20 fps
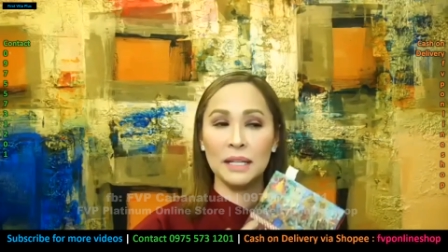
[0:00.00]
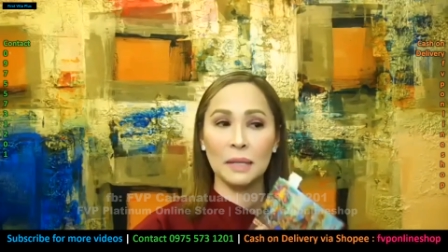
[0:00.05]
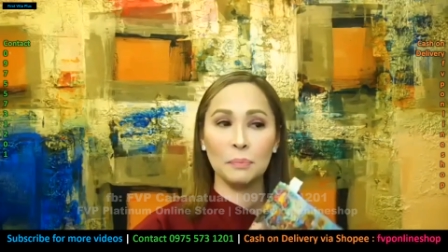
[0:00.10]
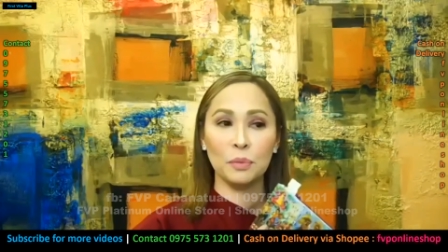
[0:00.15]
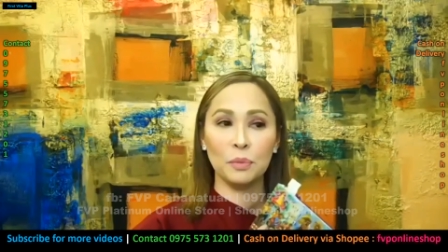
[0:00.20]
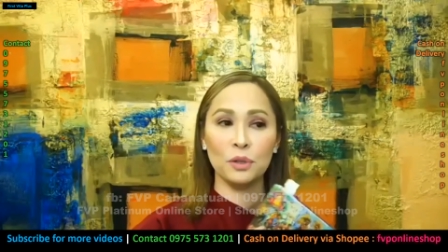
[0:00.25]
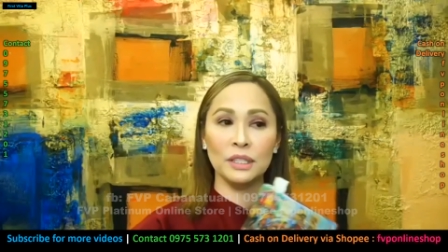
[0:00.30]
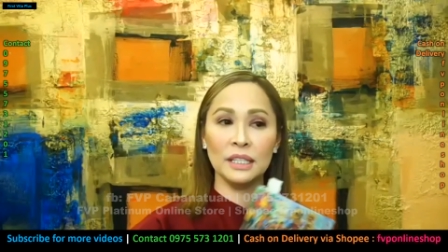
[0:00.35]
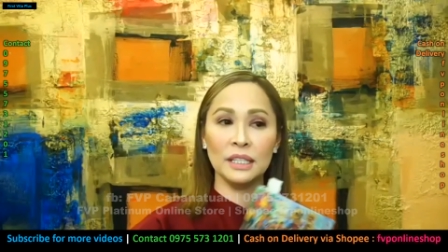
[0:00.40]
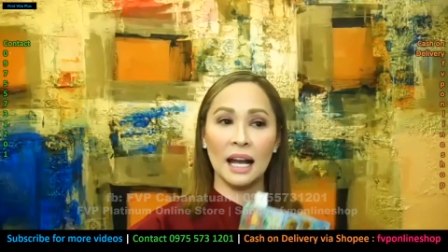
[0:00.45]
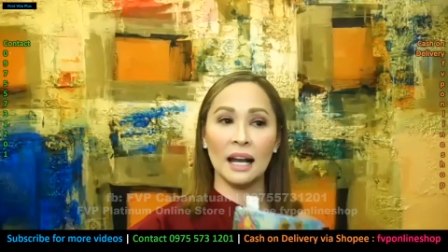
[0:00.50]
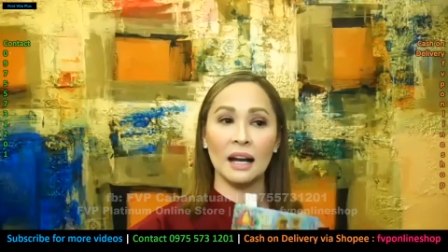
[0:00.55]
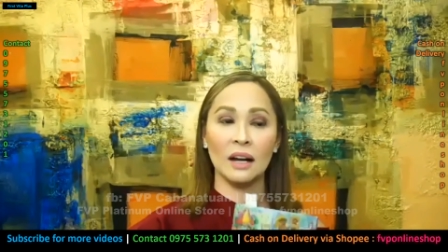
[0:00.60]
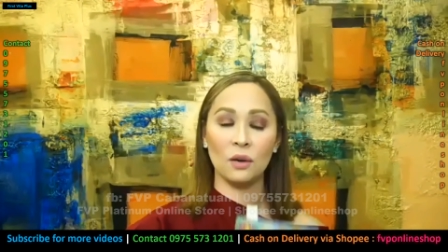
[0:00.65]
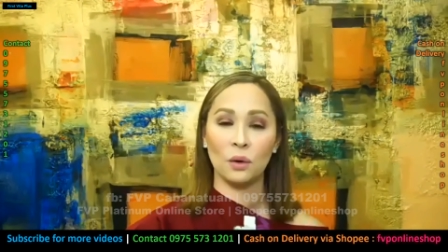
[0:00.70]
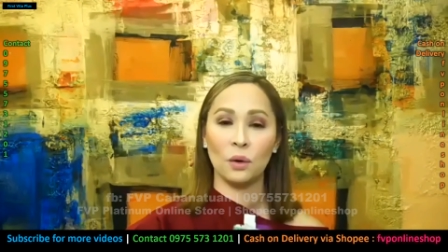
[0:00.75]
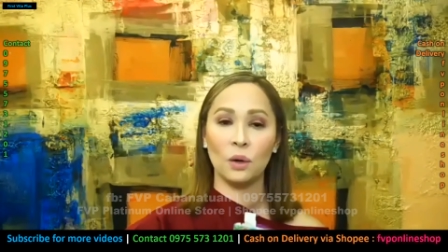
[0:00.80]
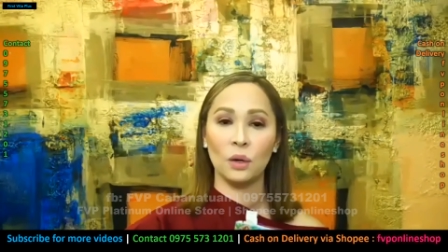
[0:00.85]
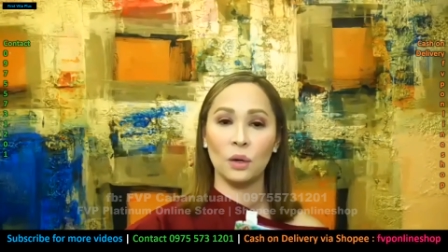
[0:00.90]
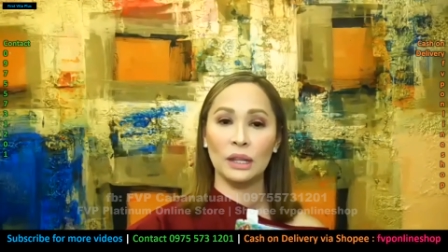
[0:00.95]
po niya
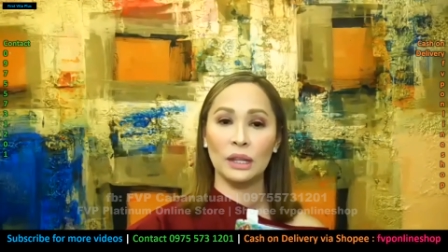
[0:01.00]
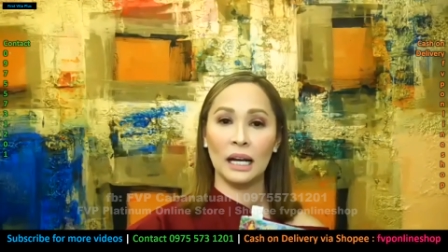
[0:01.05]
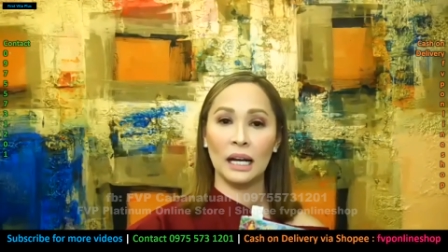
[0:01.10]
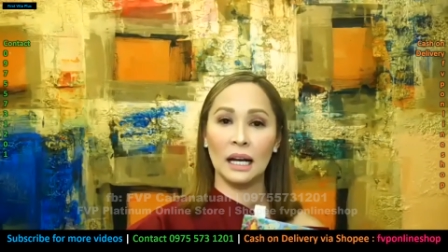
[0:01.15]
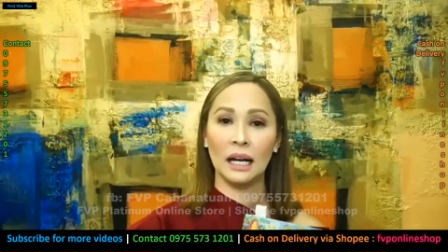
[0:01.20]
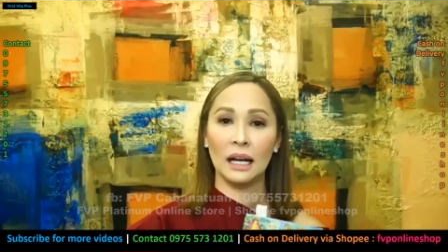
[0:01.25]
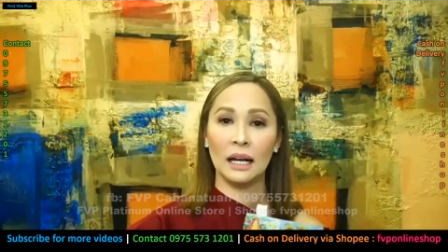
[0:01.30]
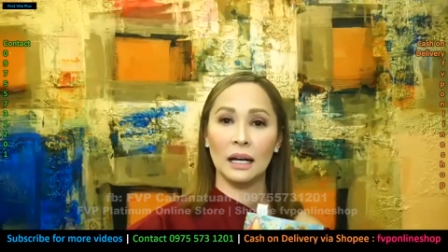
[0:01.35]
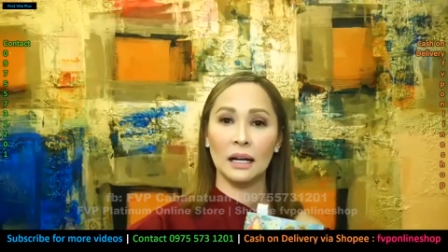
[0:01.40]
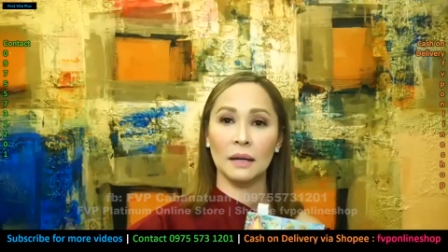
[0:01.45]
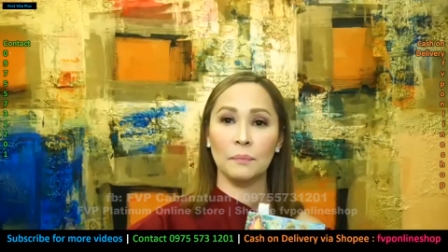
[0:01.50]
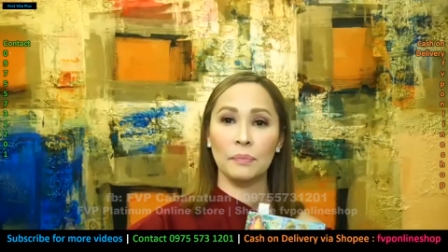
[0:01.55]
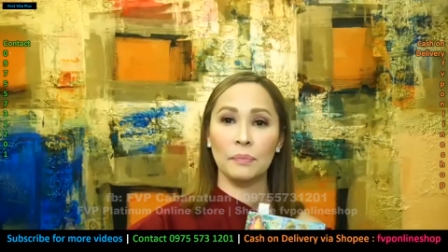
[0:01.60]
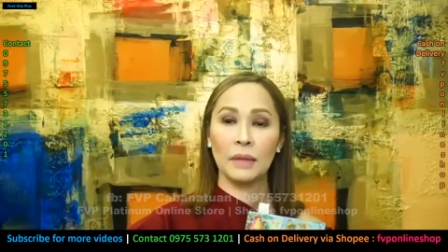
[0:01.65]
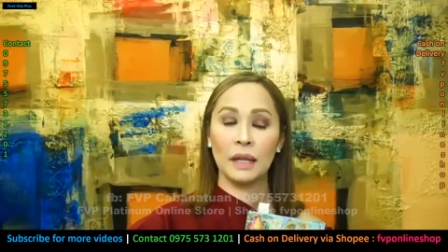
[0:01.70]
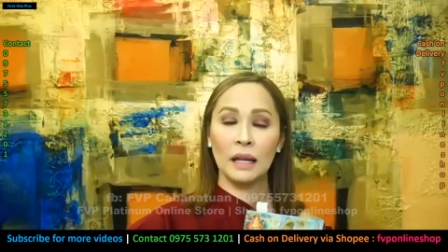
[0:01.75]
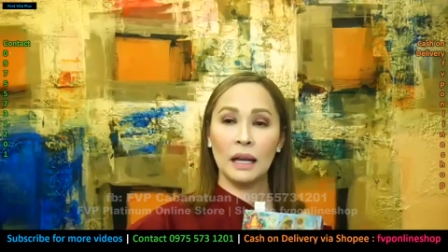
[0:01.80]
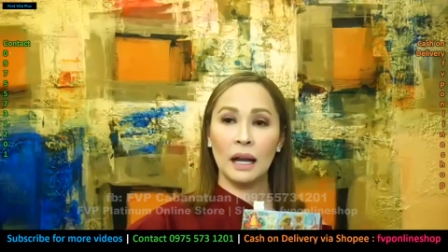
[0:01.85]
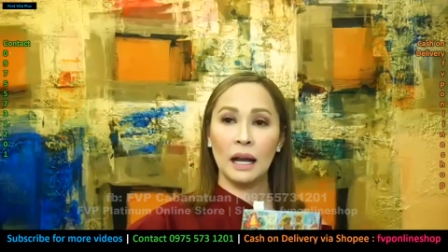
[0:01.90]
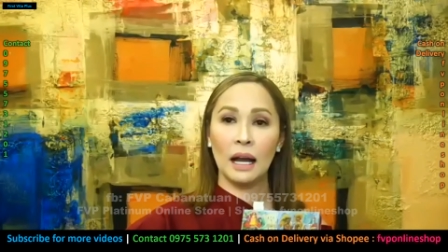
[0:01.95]
ako ng
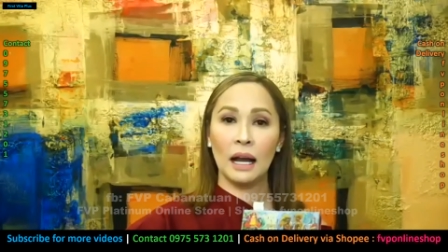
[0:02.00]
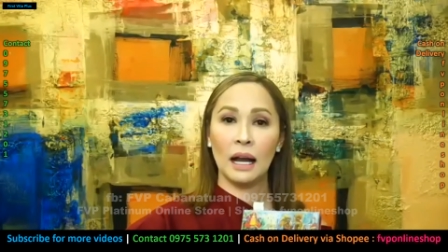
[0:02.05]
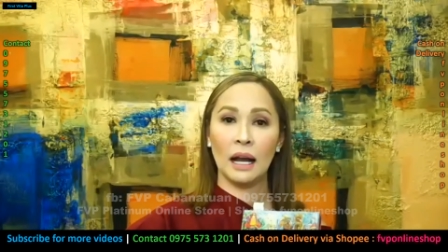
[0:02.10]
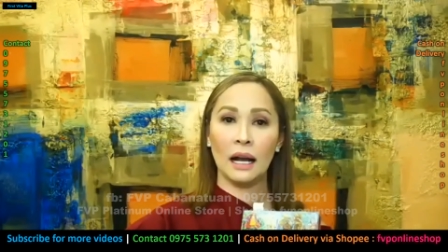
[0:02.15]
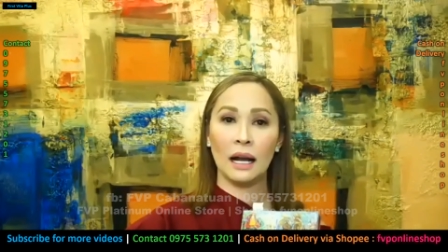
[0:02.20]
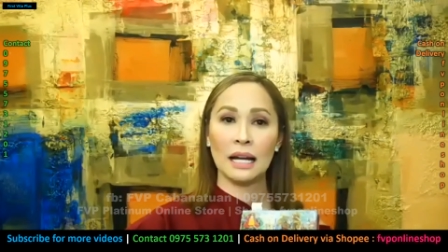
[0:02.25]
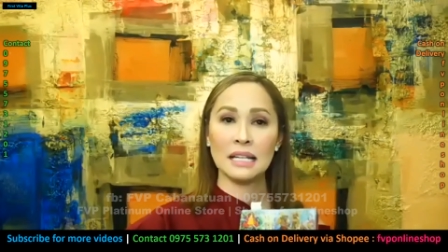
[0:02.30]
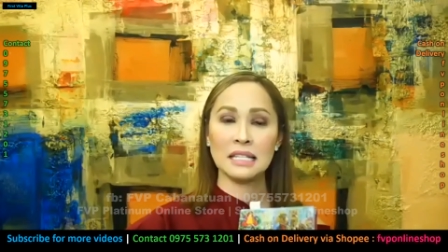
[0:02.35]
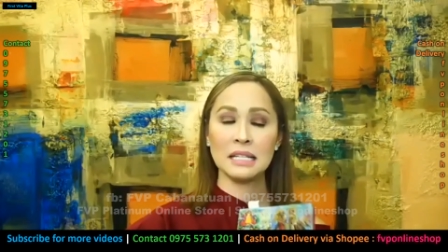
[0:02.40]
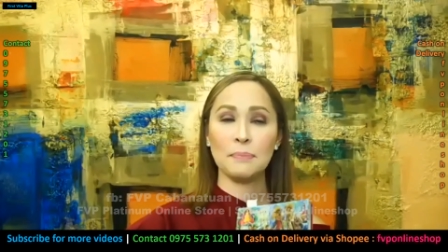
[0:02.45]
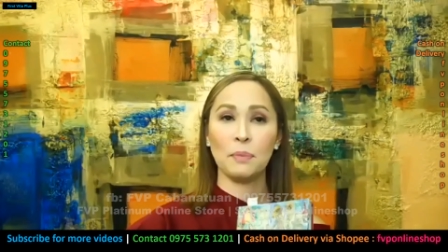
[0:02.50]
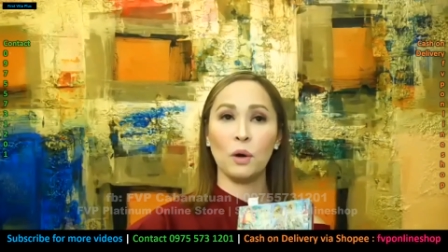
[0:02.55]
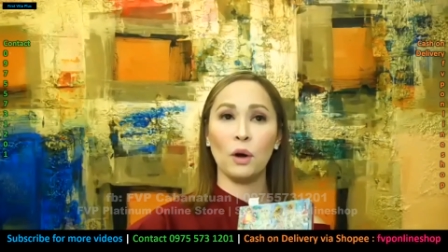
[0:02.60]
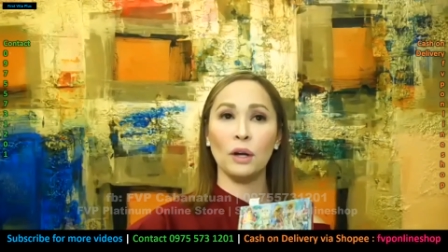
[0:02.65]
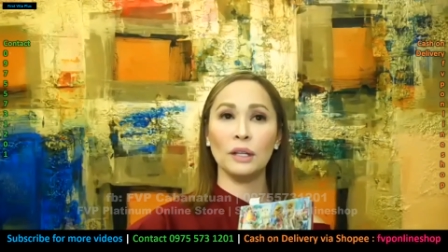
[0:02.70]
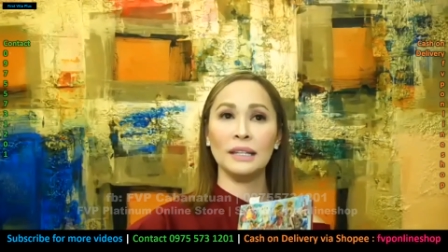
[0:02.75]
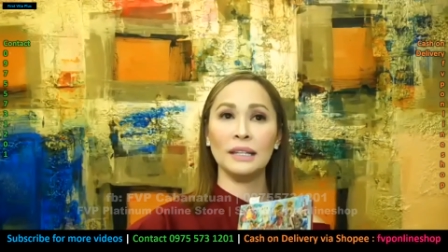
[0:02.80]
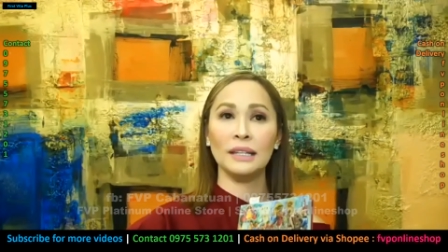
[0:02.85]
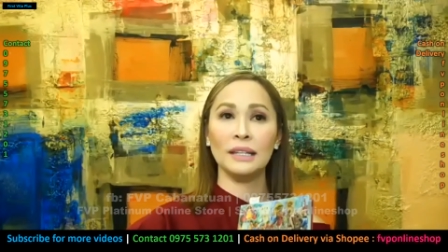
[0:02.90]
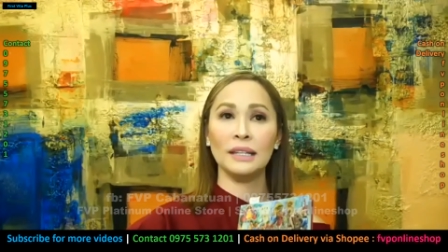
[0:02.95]
Uh, kasi
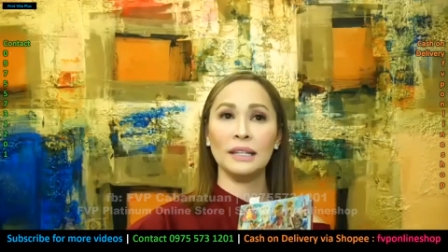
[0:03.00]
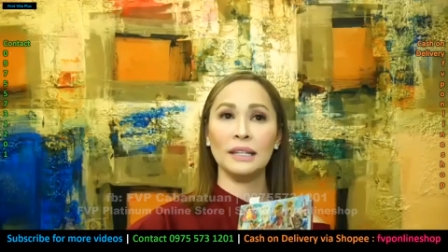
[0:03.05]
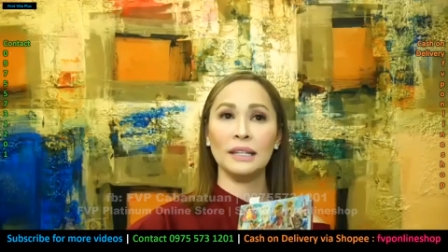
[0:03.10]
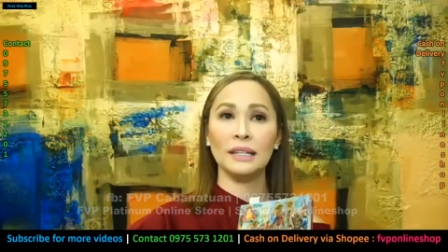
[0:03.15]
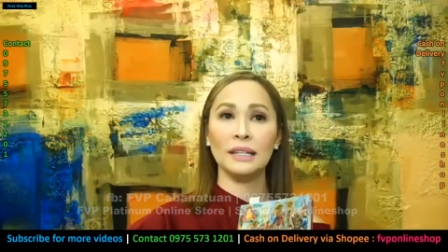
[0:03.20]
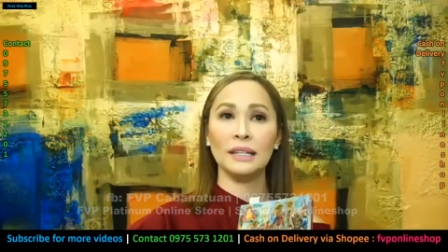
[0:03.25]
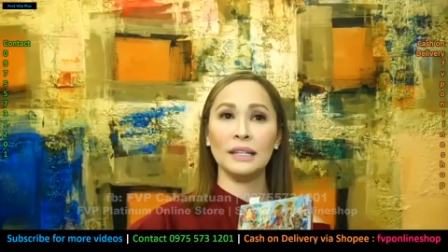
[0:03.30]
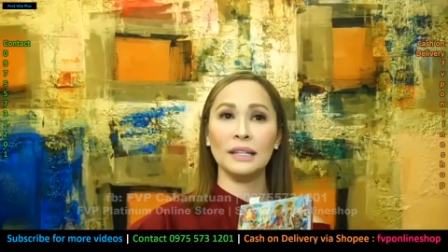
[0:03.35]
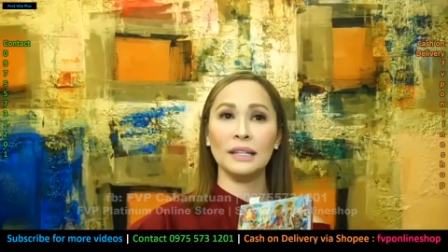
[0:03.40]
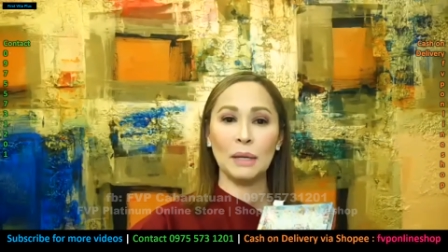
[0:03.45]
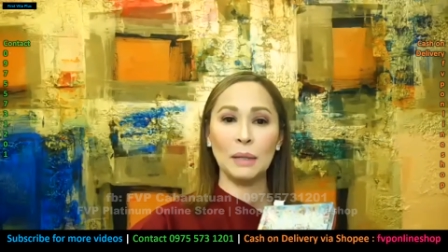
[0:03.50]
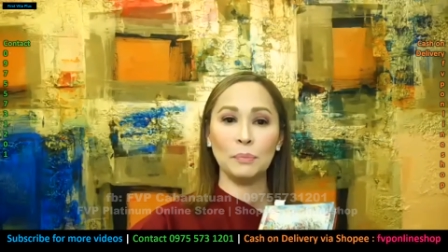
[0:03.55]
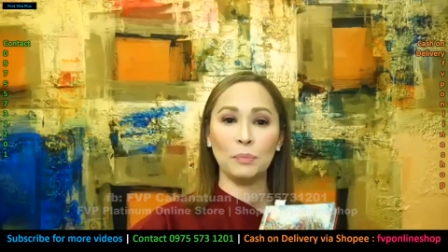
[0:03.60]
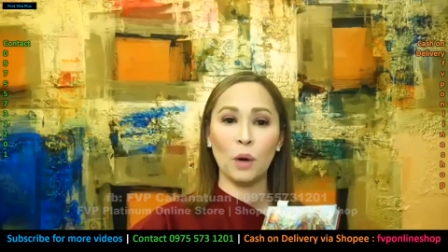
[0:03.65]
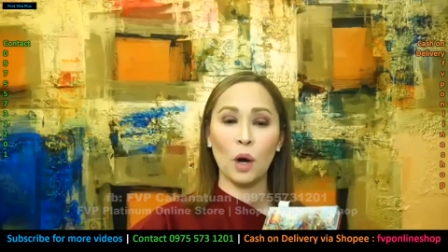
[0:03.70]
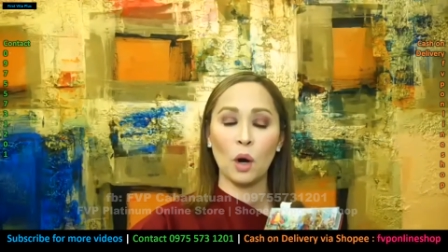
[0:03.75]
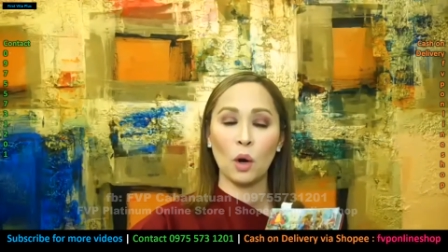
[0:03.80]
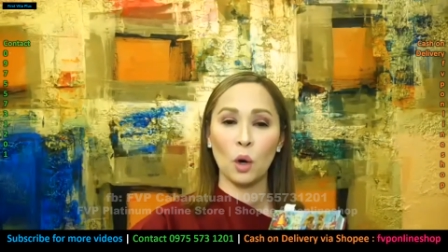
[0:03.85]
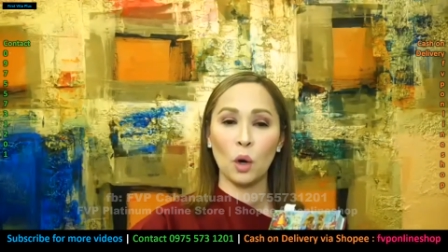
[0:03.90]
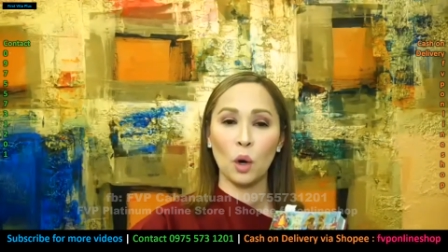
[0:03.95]
po, dati hindi naman po
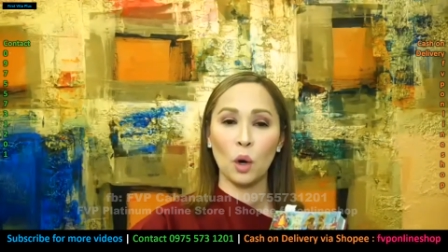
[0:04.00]
ako